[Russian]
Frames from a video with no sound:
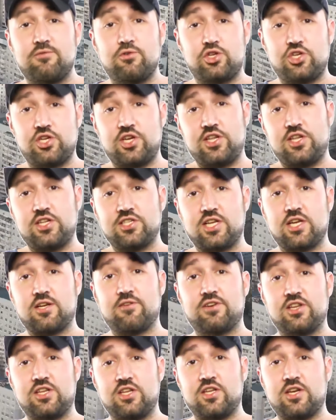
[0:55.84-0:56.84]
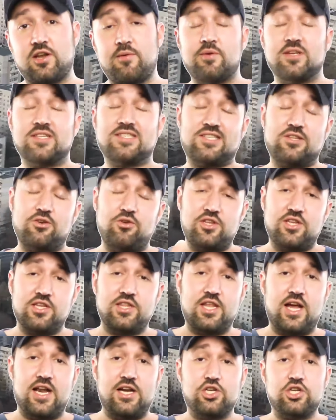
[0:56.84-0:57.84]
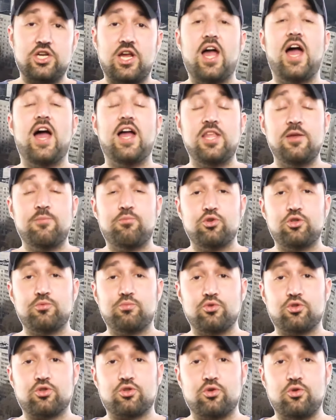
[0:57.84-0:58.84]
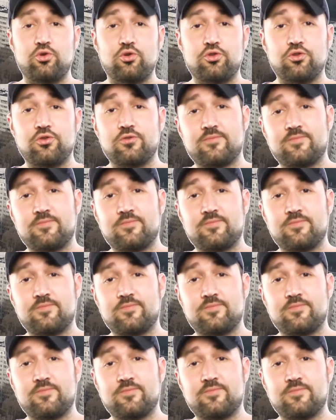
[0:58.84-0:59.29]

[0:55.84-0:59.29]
в очереди за квартирами, стоите дальше, а они пусть пустуют.